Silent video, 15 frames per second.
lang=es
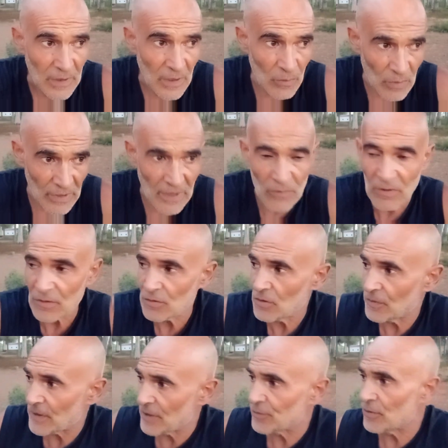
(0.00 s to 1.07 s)
Igual que cuando
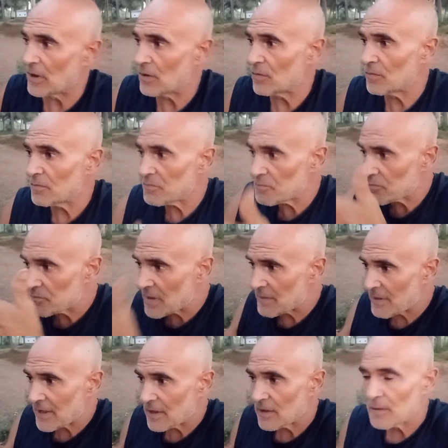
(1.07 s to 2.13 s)
yo trato a un
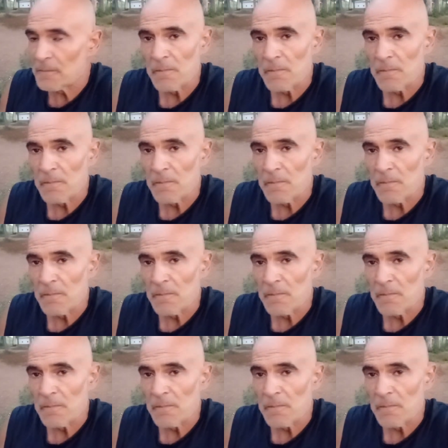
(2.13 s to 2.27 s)
bebé